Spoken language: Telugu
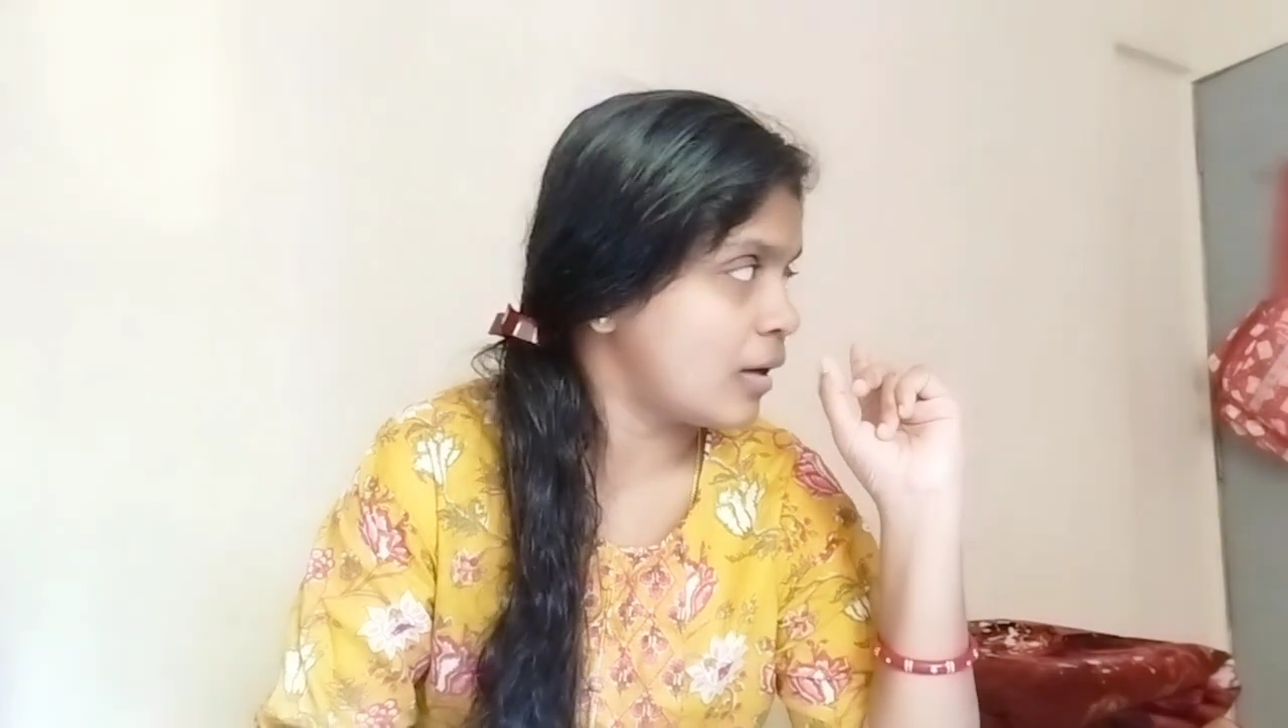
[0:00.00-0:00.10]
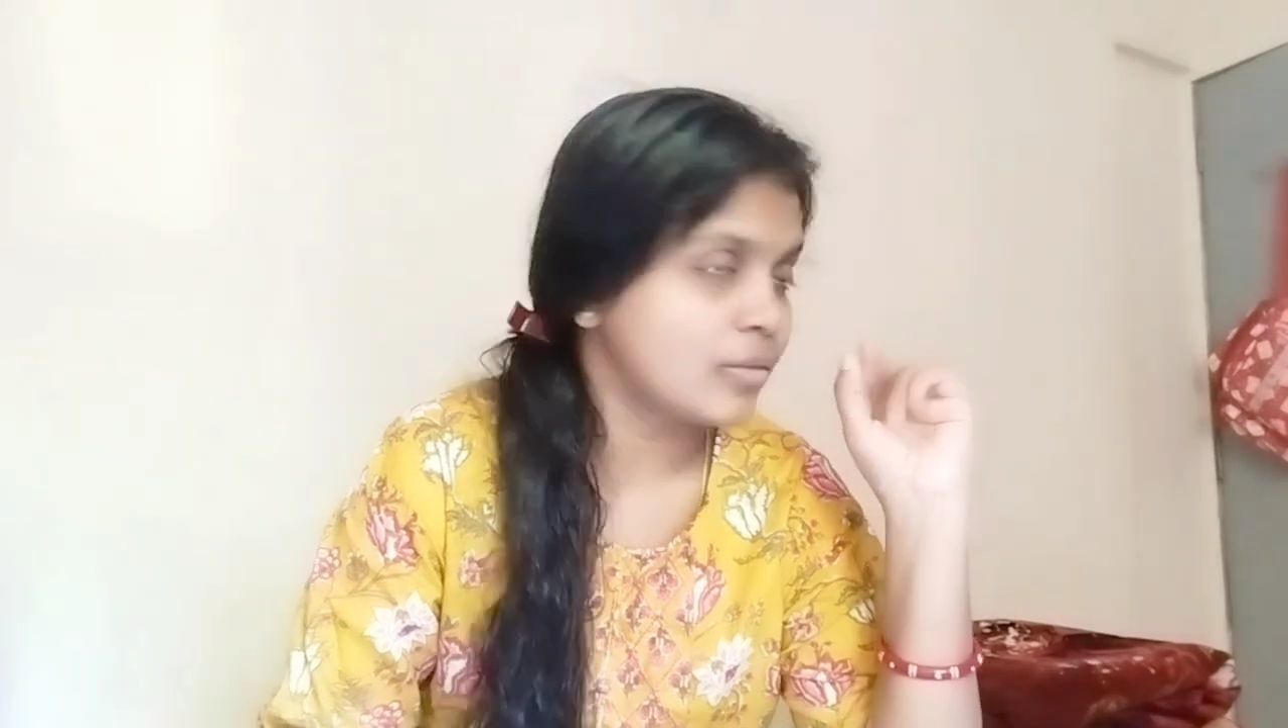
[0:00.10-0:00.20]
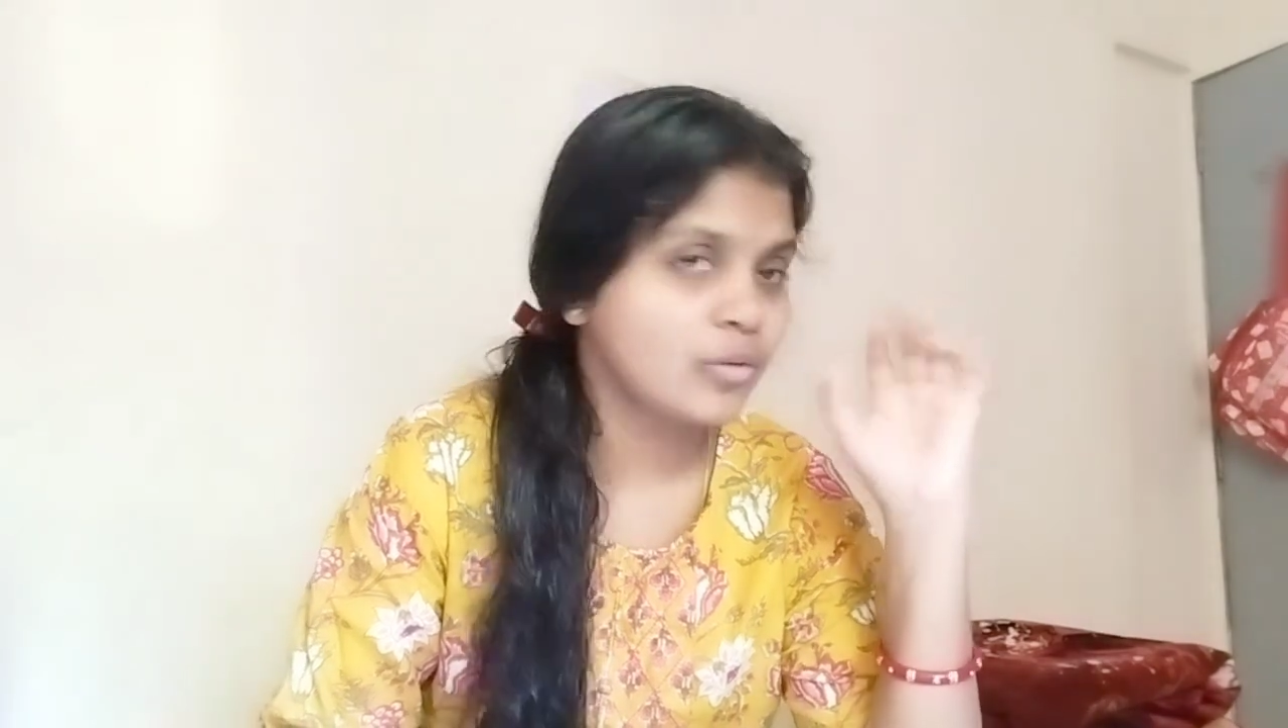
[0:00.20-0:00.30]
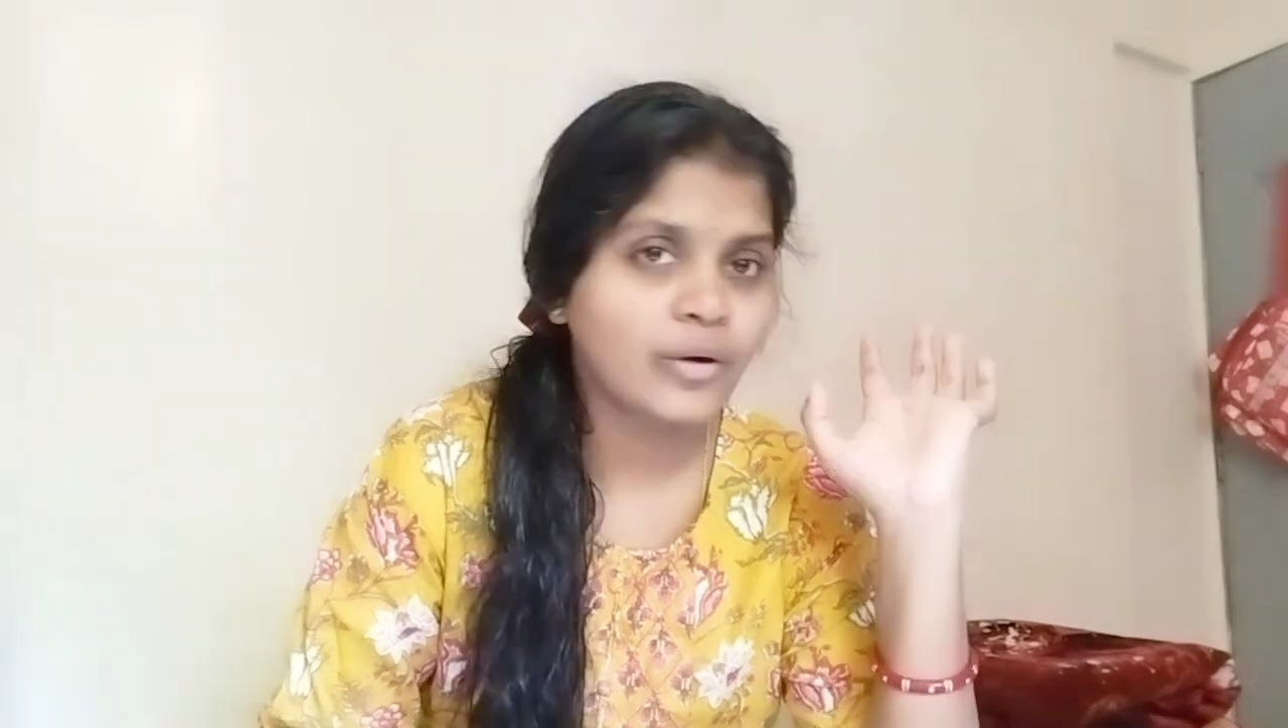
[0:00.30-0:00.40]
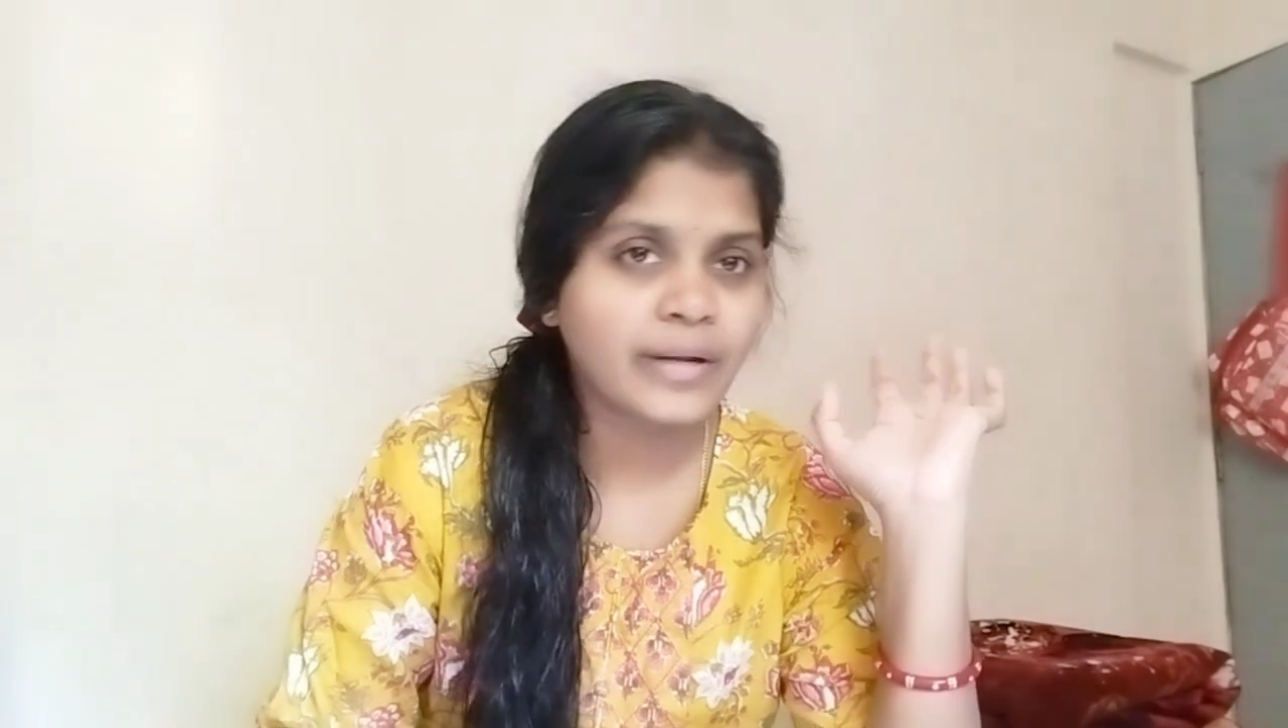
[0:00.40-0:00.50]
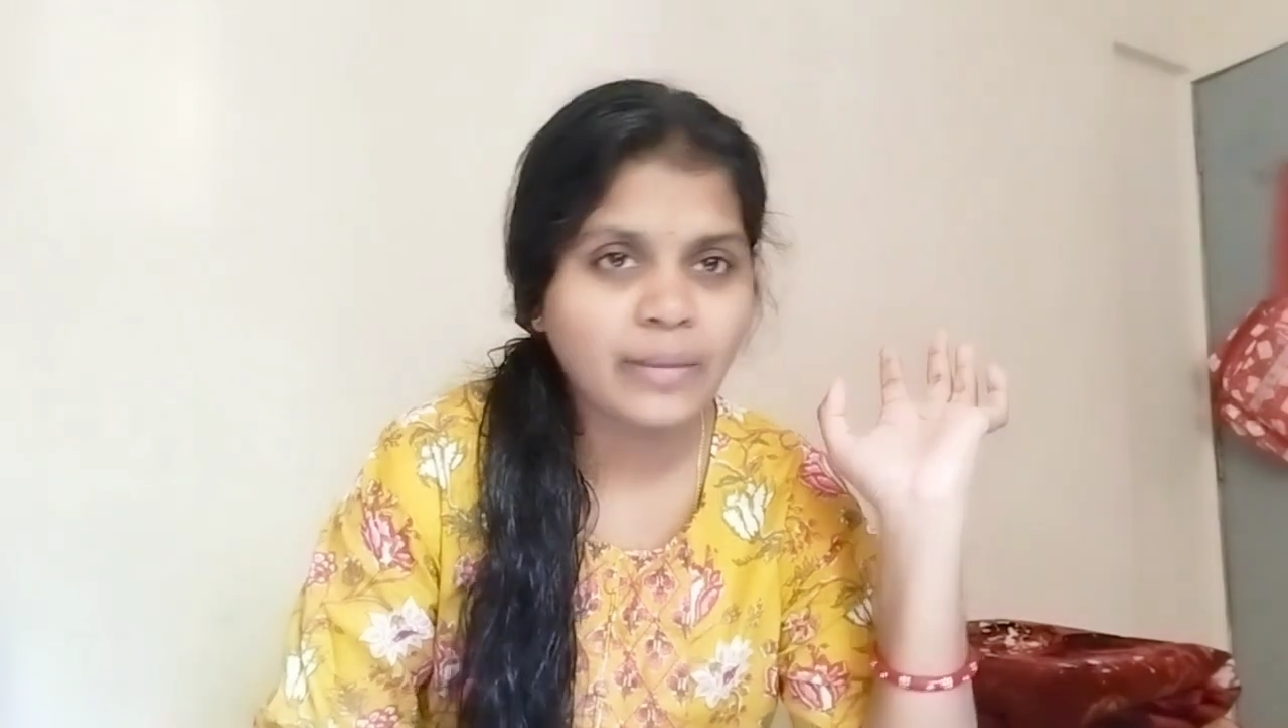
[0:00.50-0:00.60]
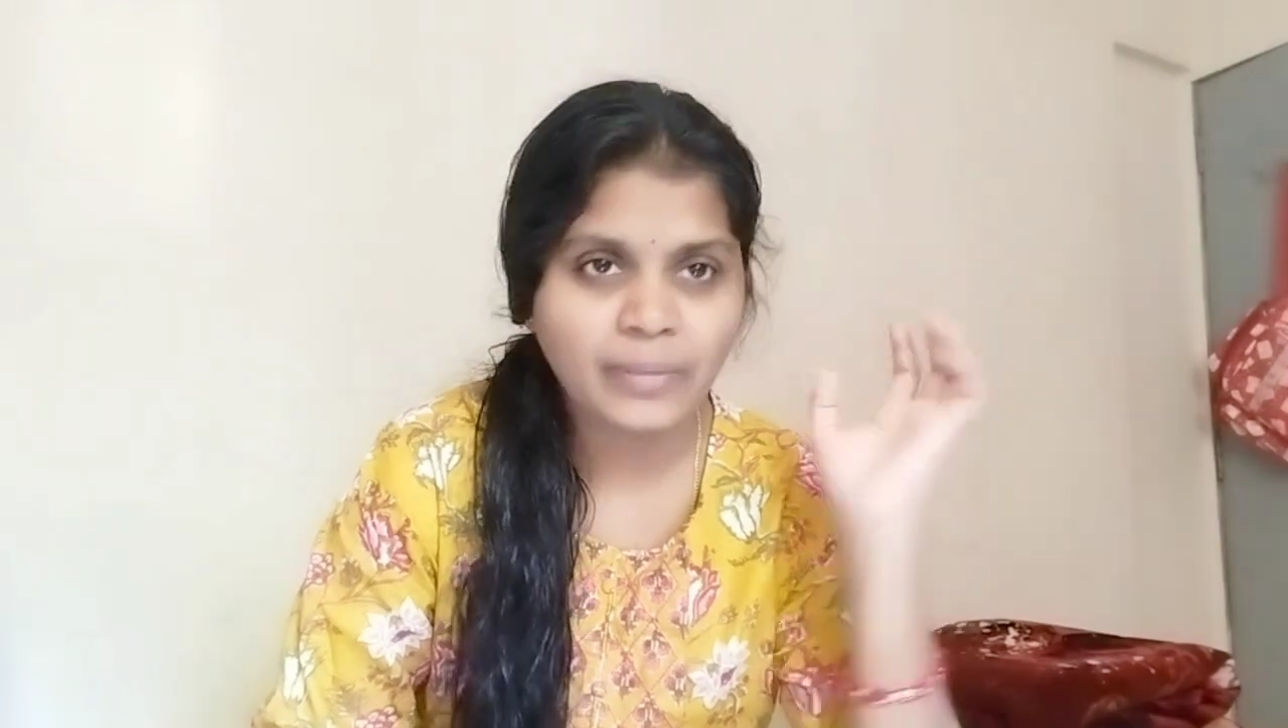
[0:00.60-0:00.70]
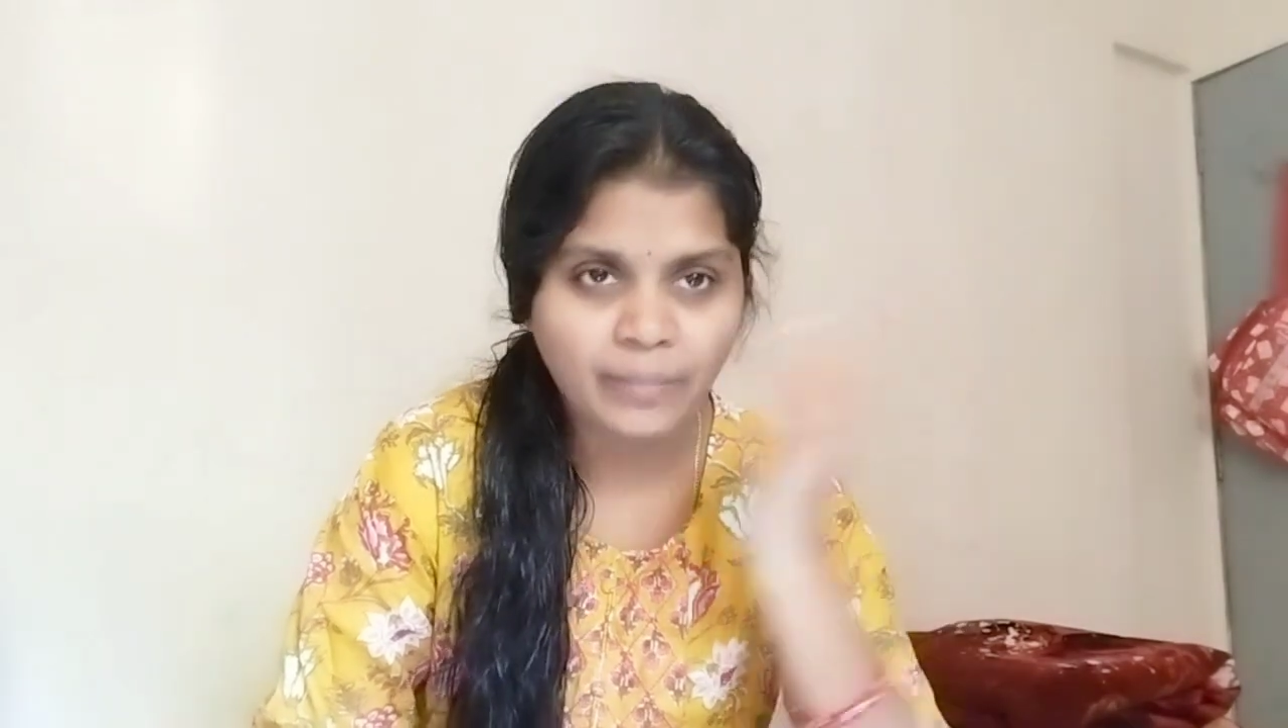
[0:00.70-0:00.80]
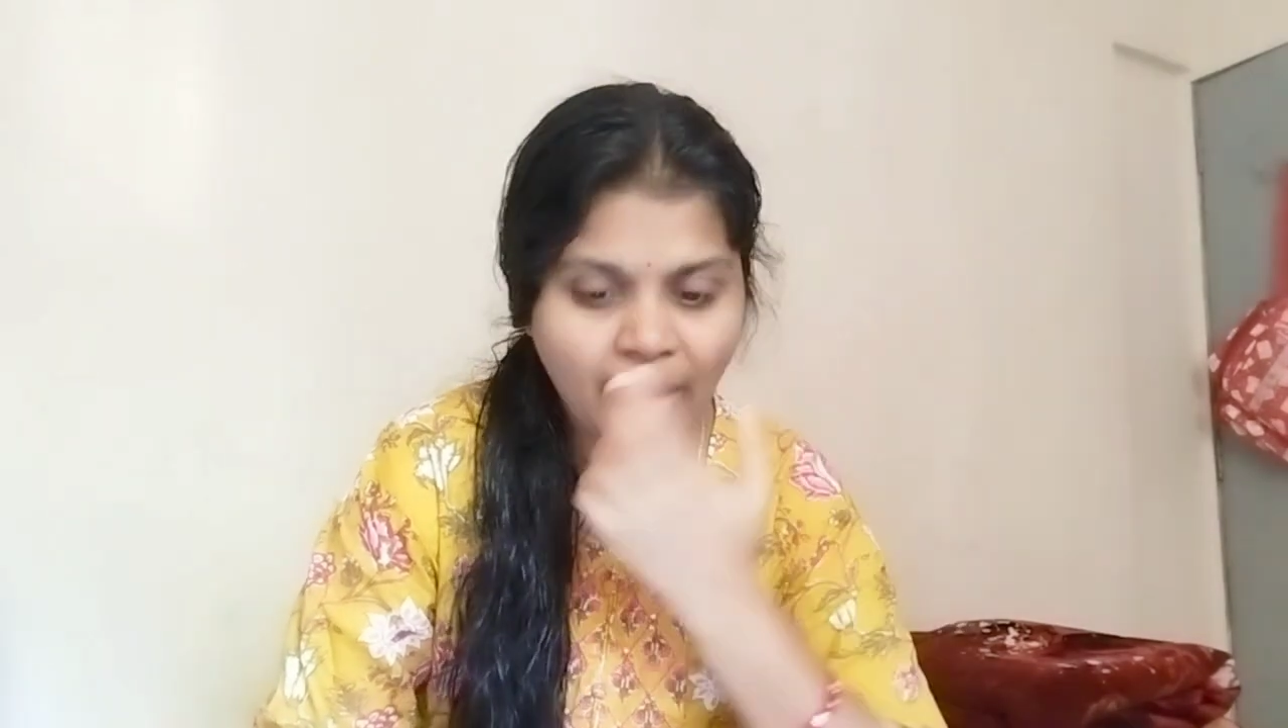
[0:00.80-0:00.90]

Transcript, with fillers: అందులో డైపర్